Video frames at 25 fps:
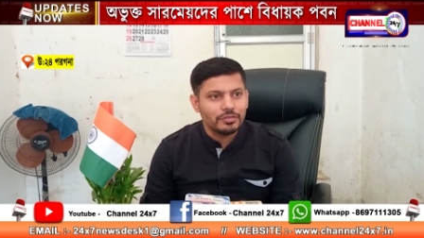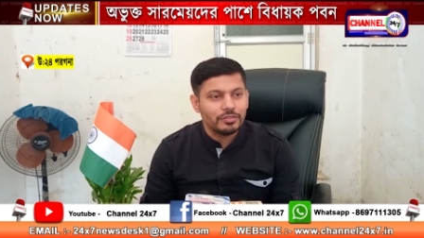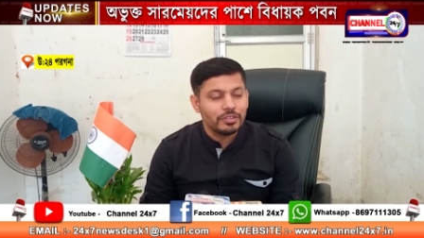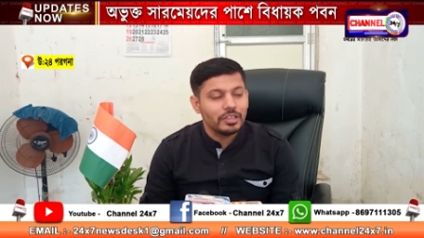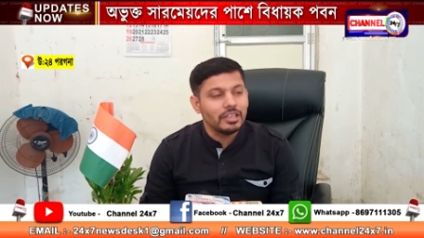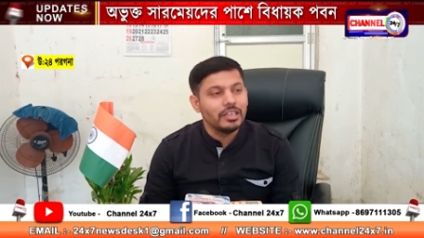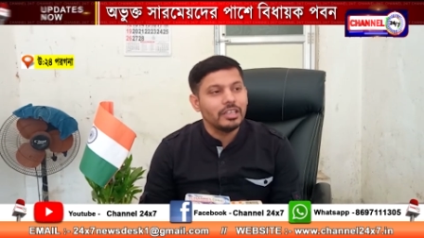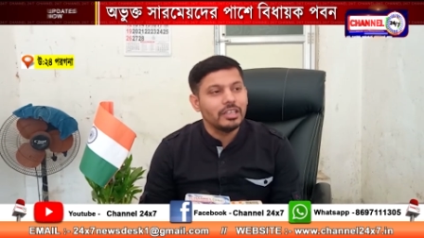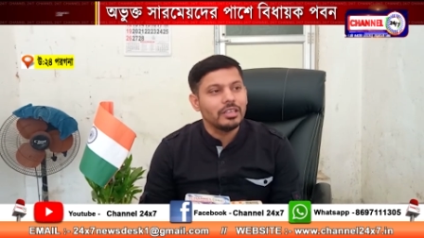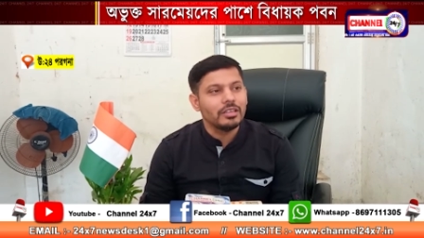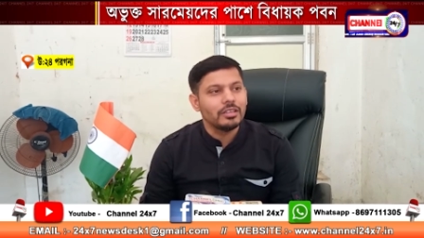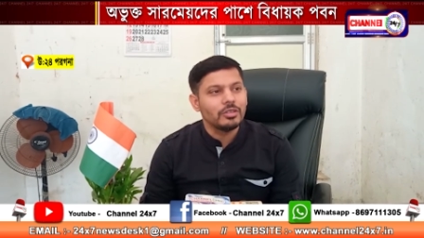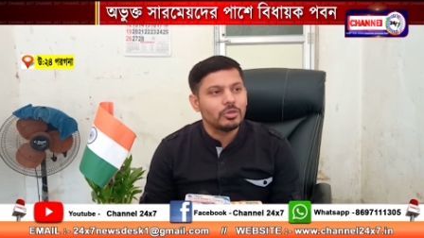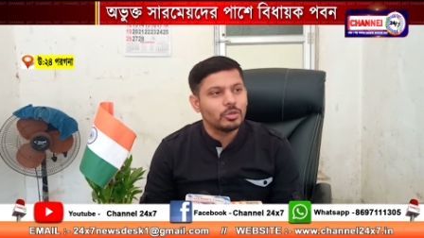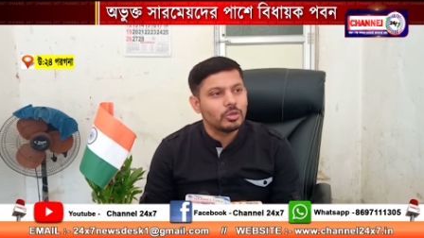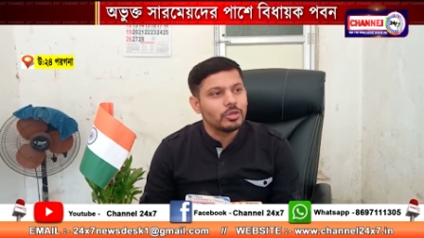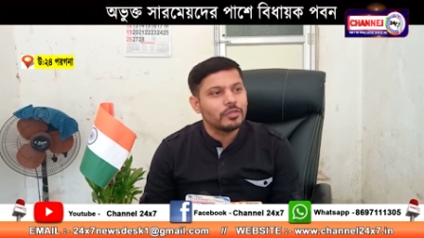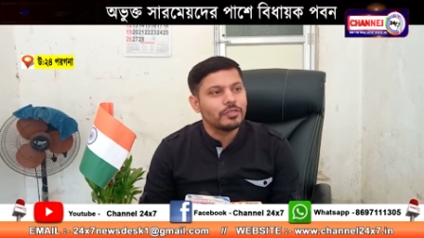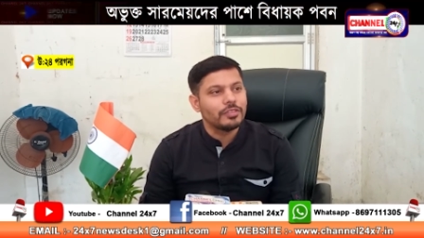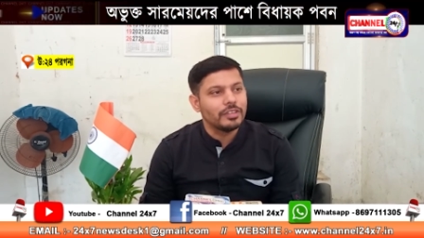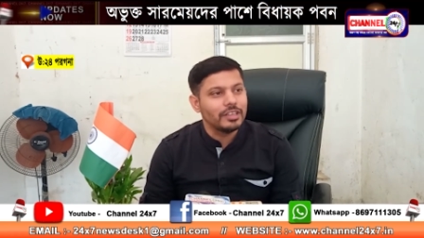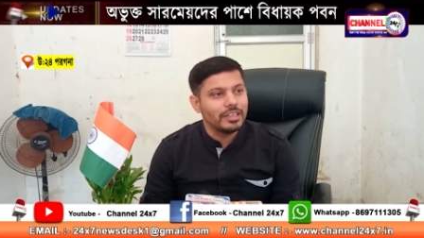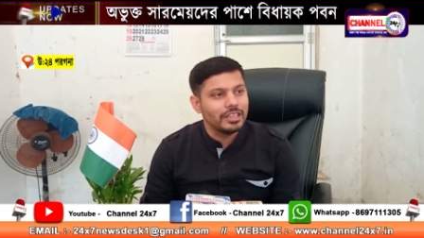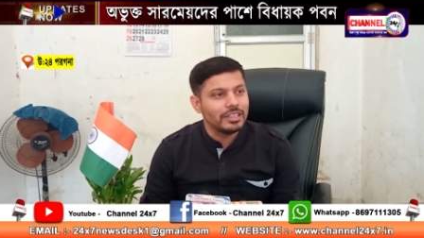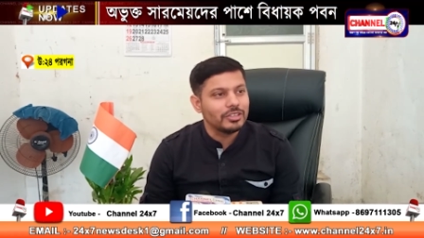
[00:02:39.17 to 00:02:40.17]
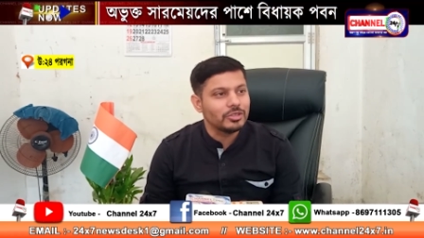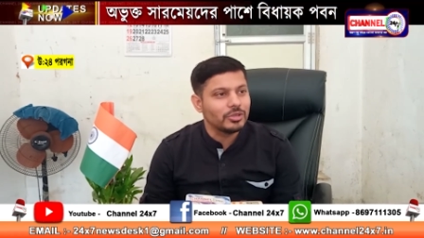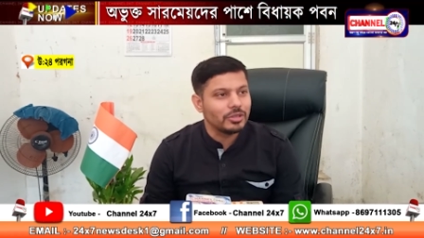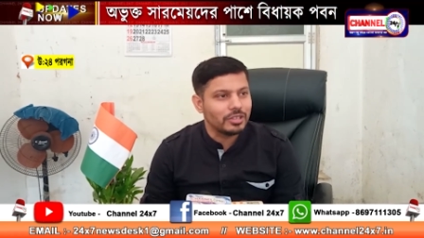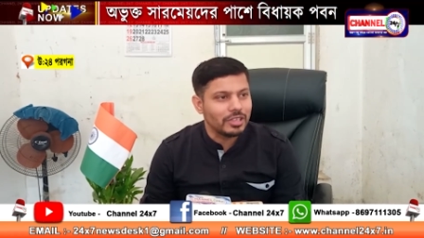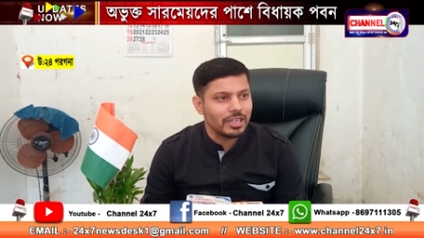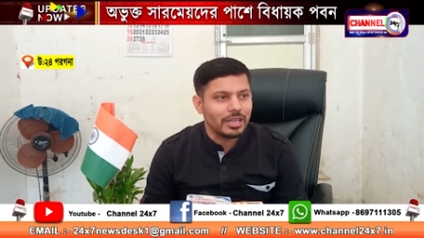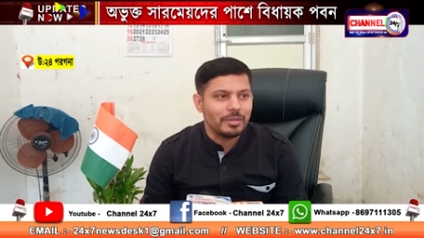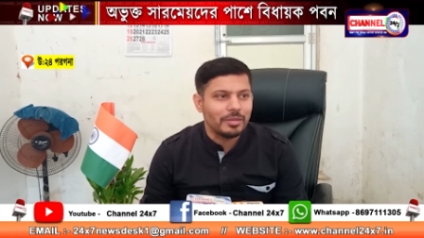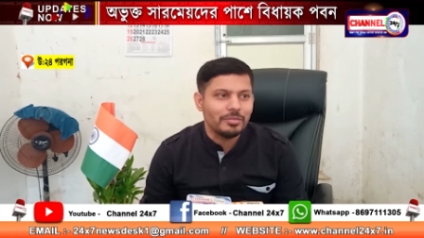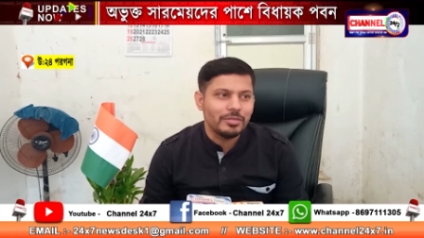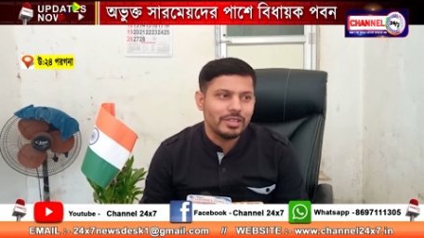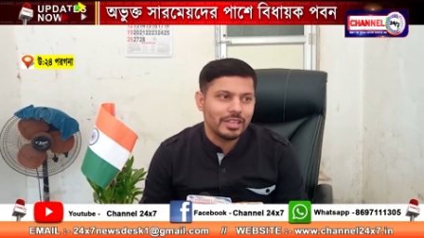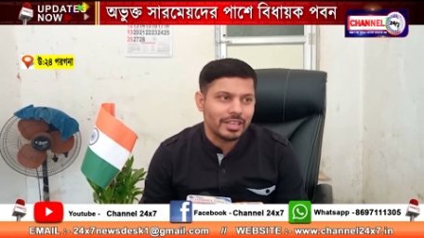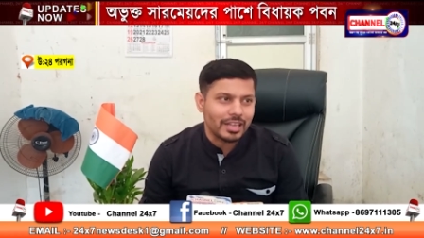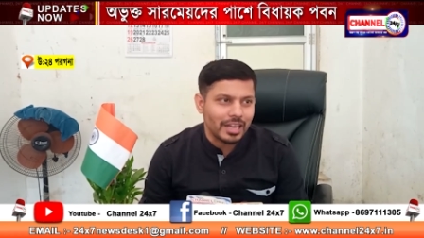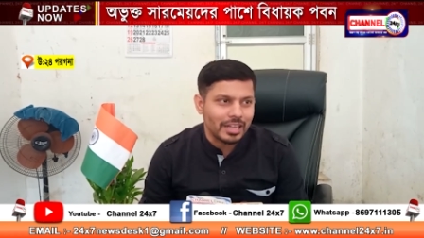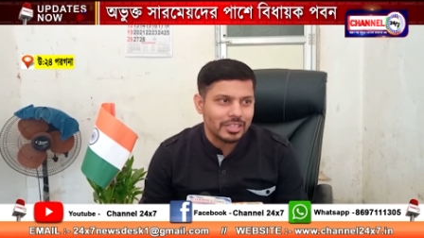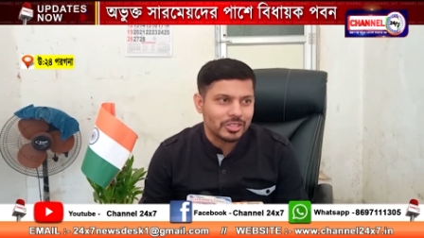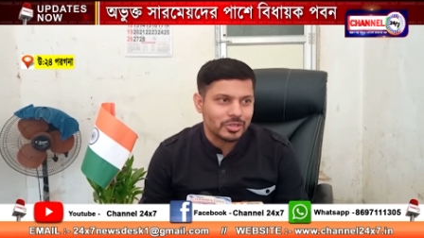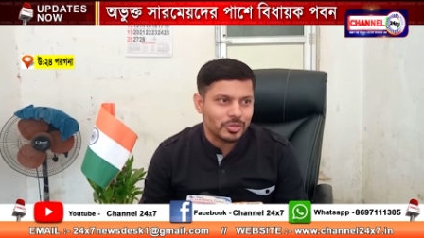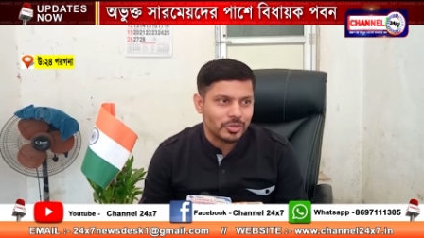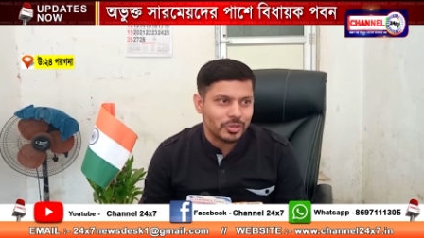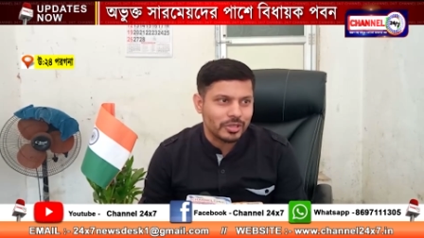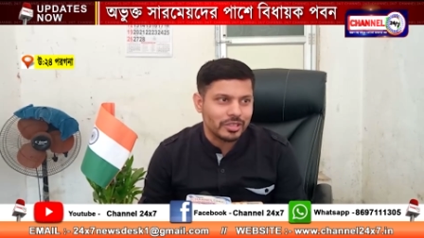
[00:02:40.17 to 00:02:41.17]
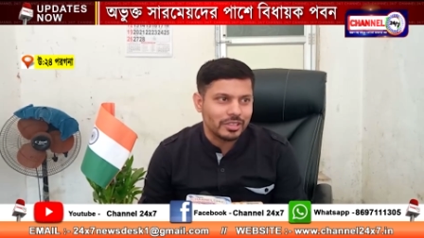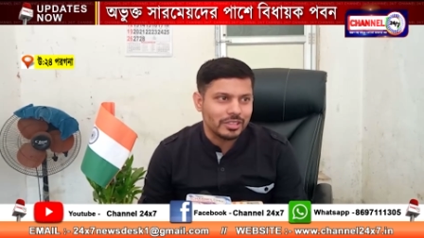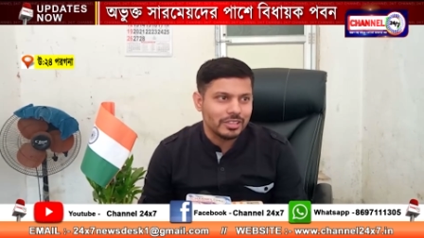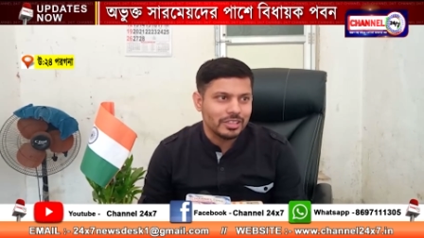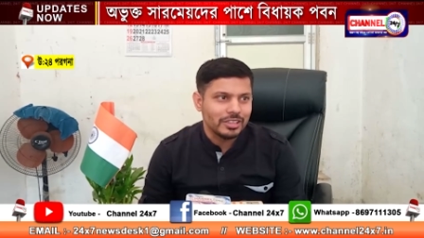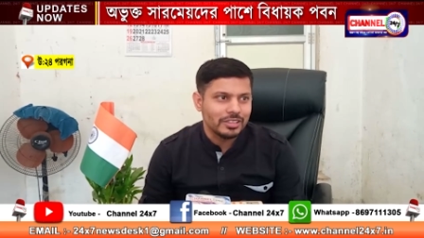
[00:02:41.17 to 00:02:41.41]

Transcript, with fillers: ফিলিং গুড ফিলিং জন্য আমি কাজ করি